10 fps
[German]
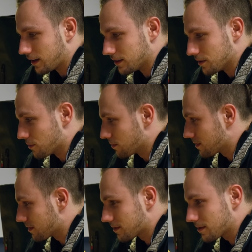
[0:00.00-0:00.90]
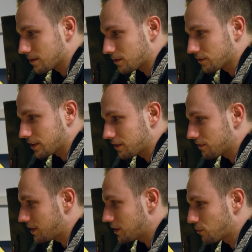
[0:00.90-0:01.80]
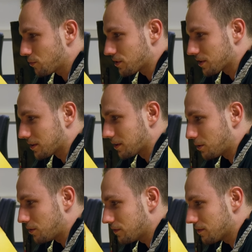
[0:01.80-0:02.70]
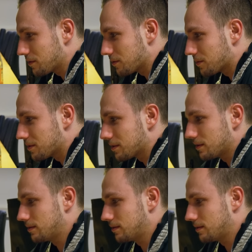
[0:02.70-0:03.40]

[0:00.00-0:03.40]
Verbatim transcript: Also, es ist auf jeden Fall durchgelaufen und